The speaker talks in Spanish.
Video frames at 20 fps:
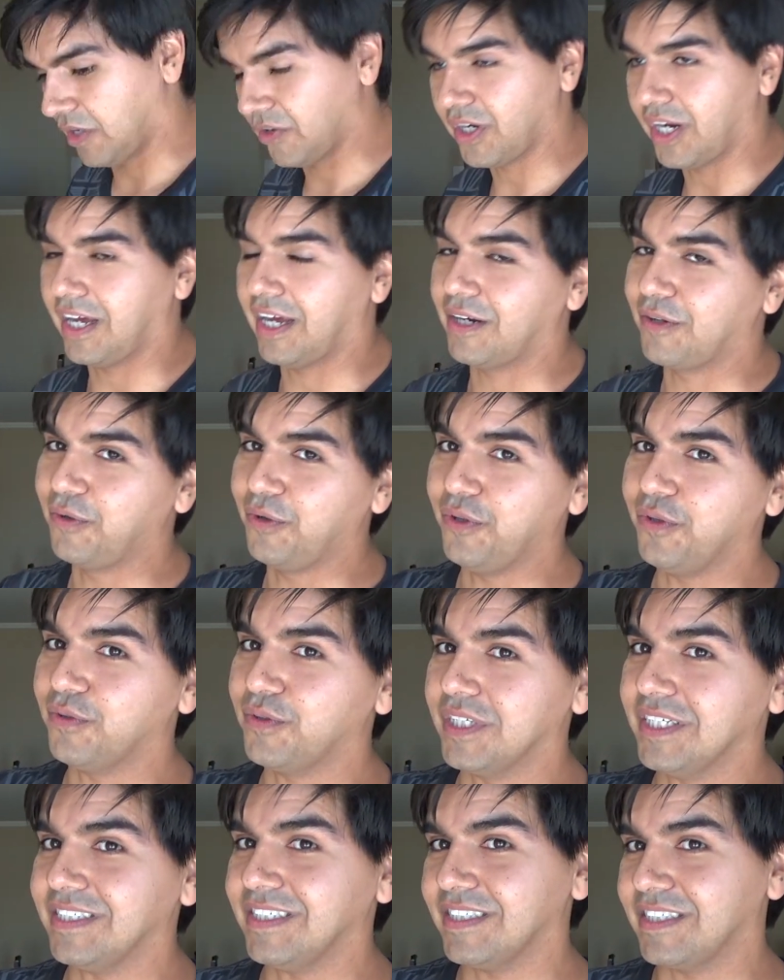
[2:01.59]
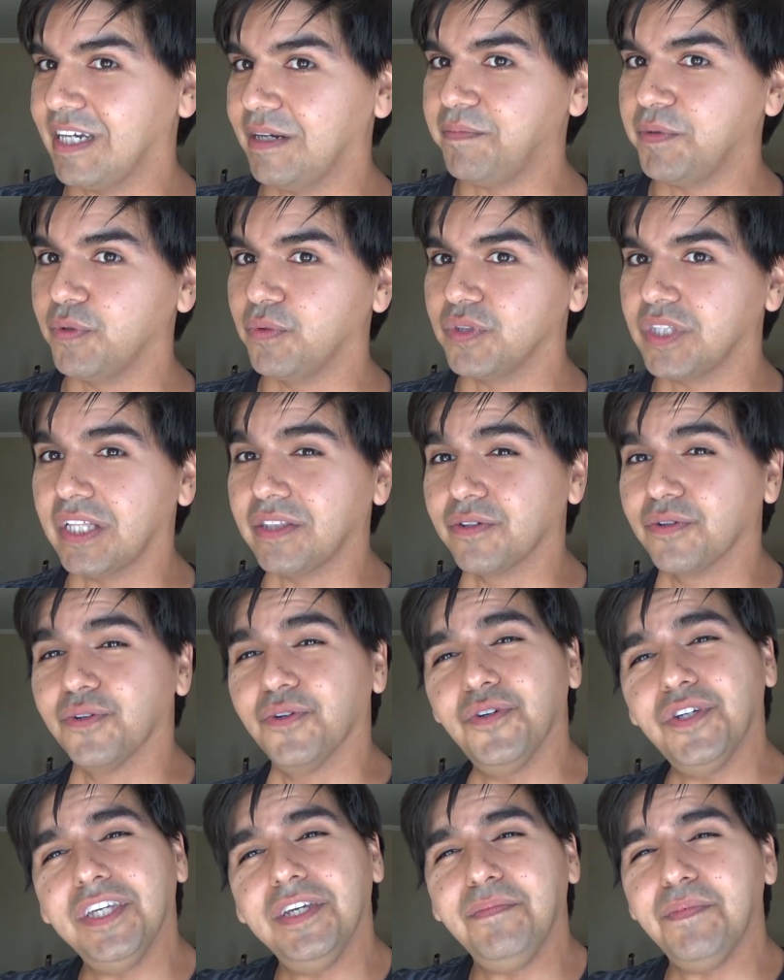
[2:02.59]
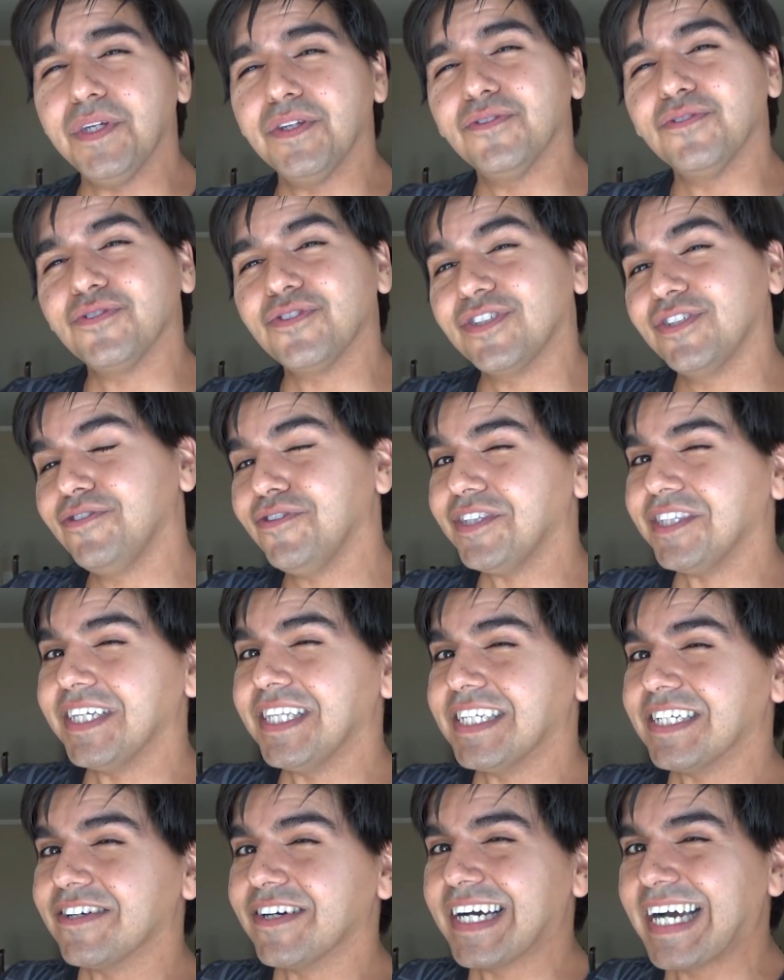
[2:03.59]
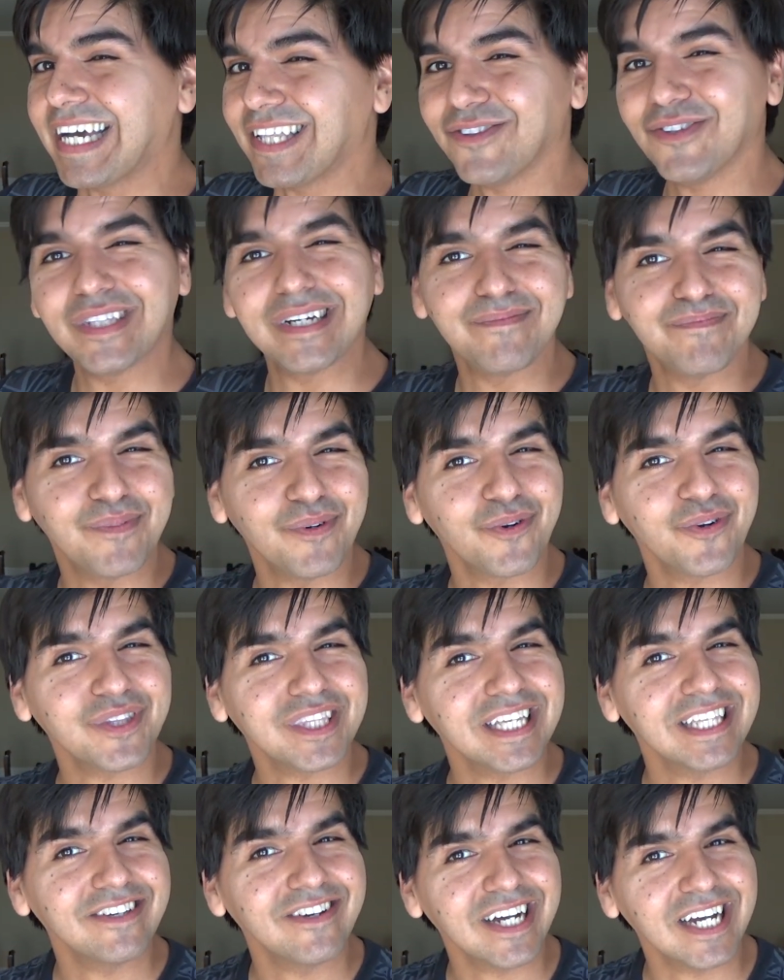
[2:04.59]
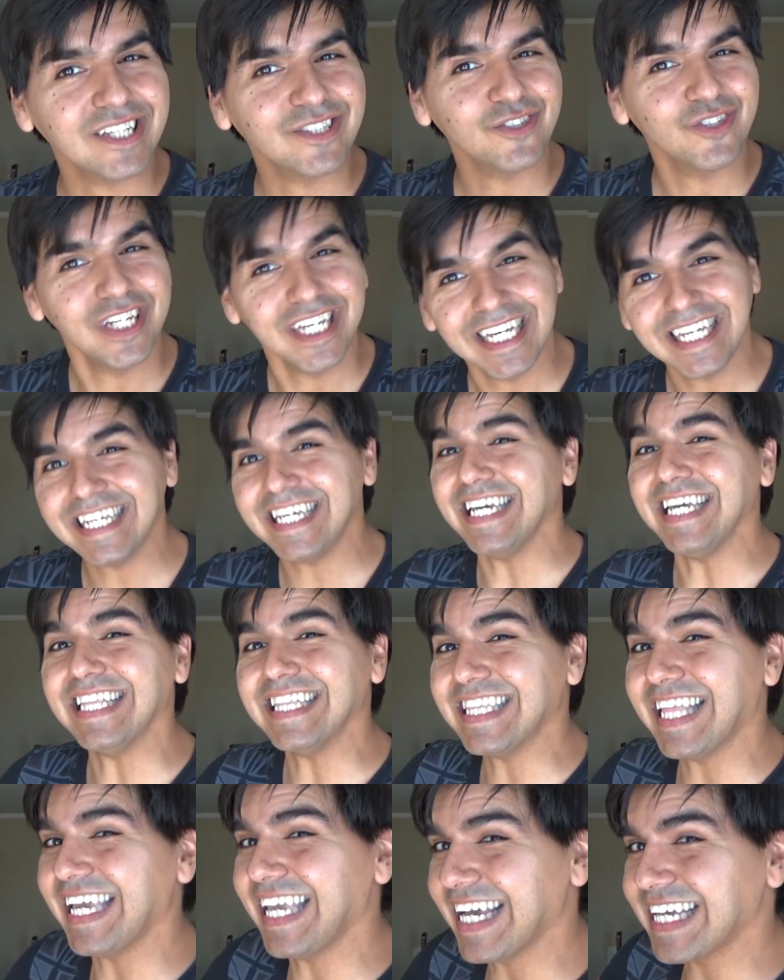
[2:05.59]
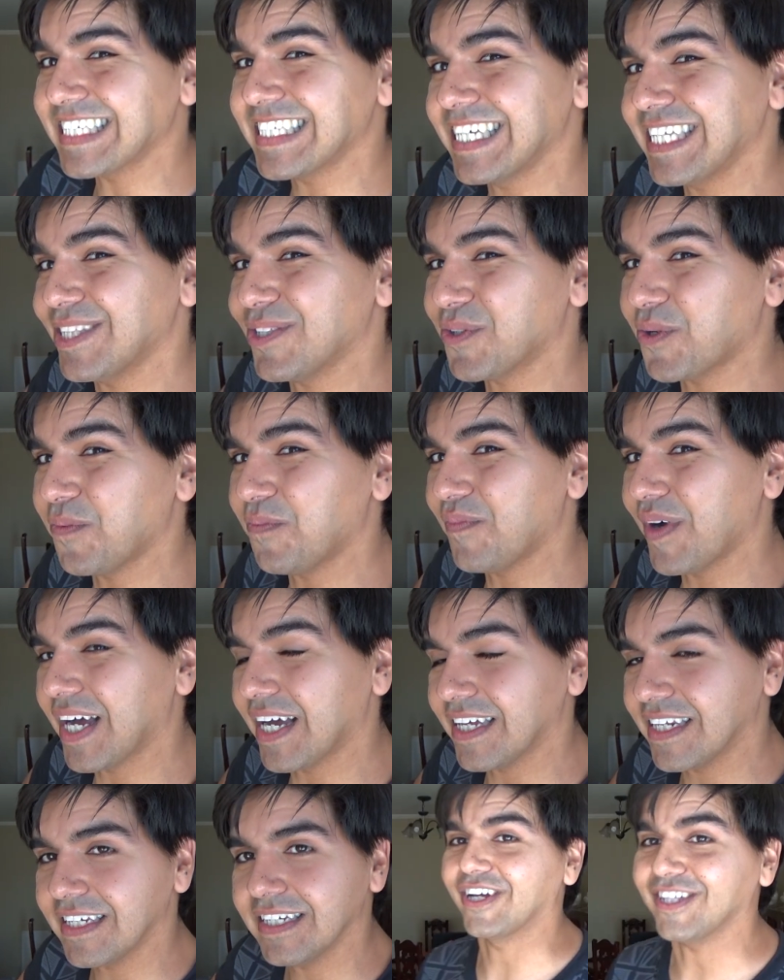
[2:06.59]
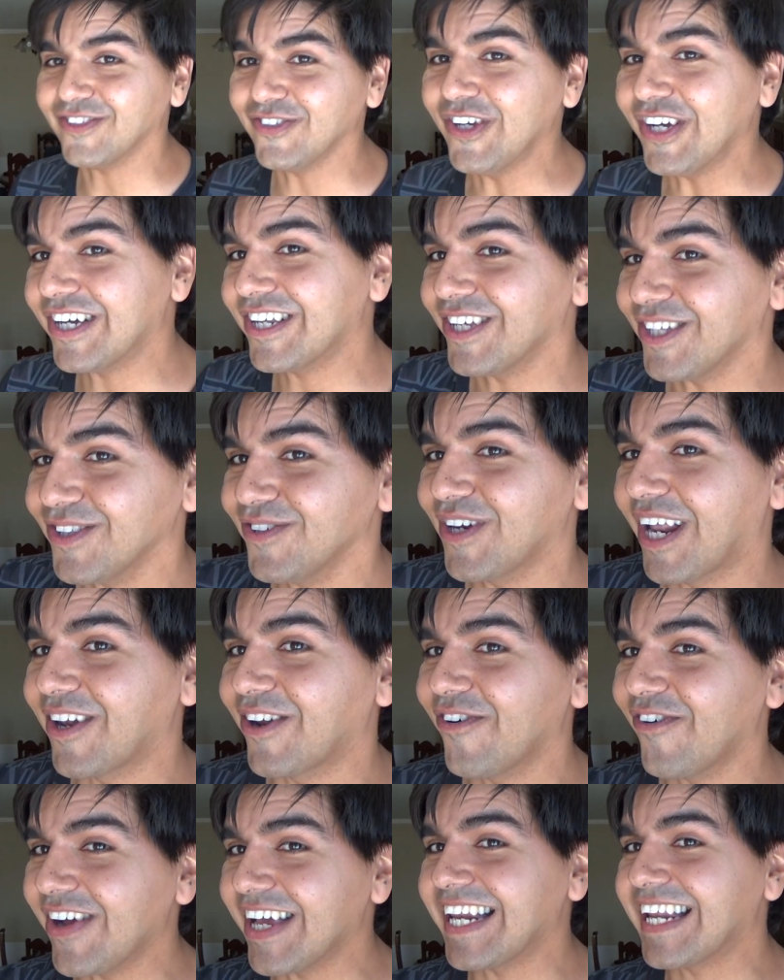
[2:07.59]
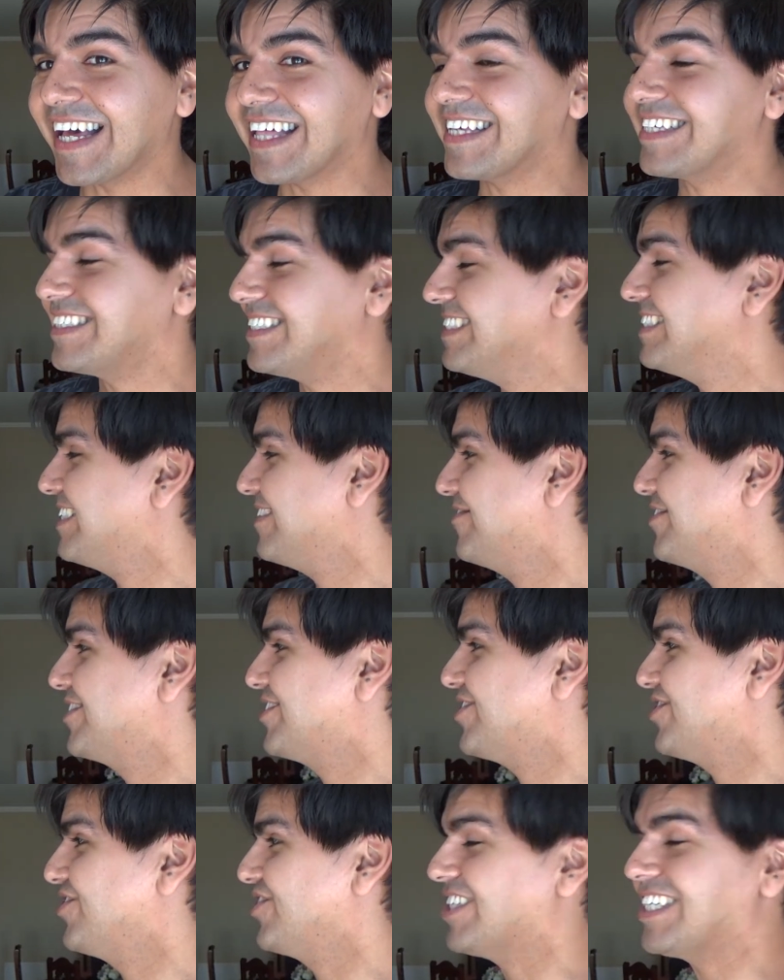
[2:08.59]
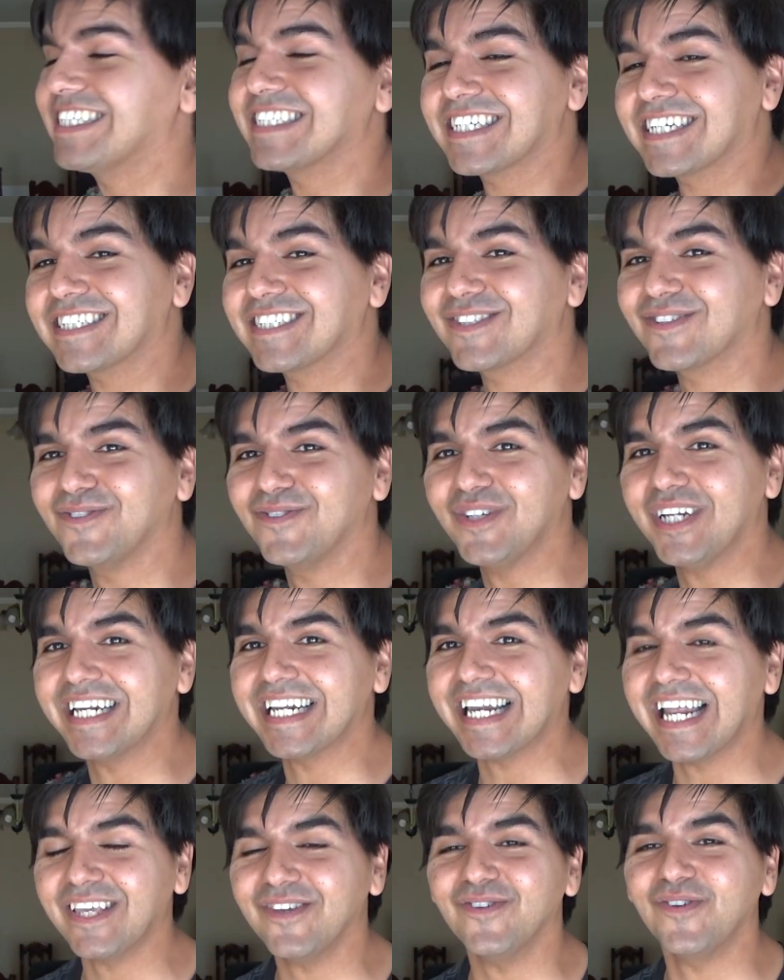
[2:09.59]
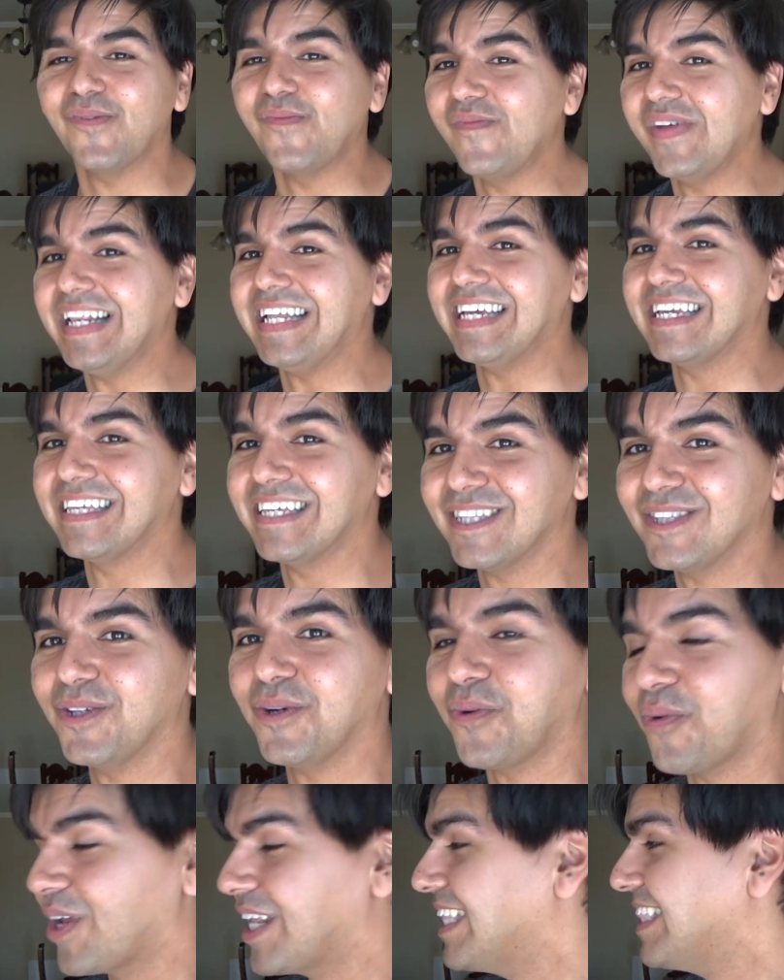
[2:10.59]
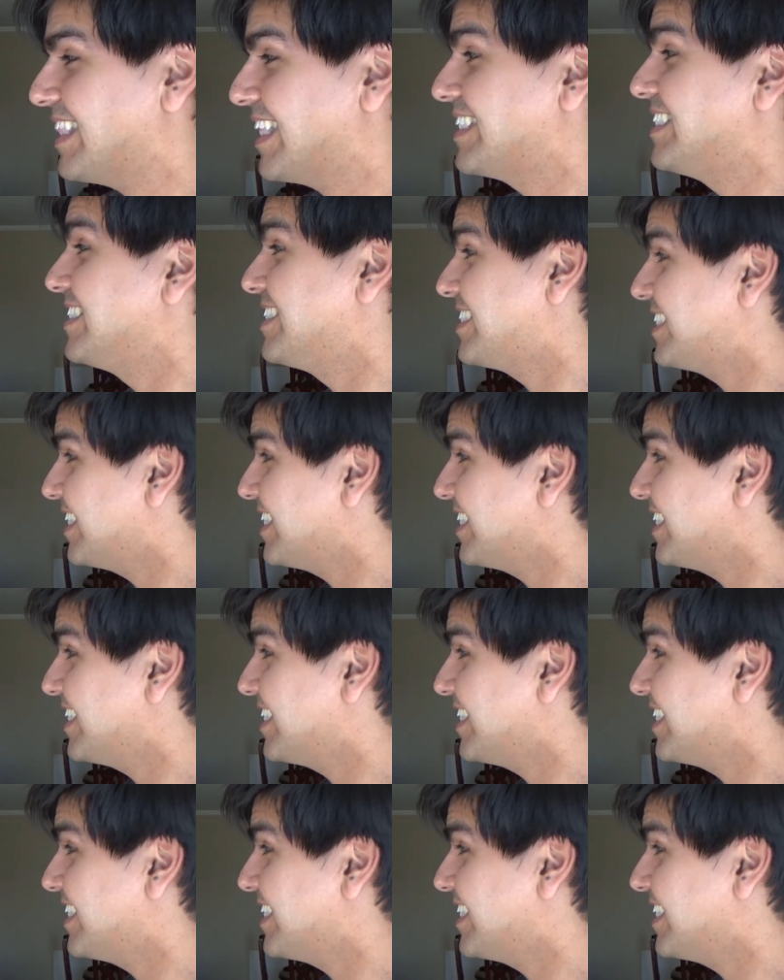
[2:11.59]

Ahora, algunos de ustedes se estarán preguntando, oye, pero si no estáis trabajando y tampoco estáis de vacaciones, ¿qué estáis haciendo, compadre? Estoy escribiendo una novela de ciencia ficción que transcurre en el año 2540 en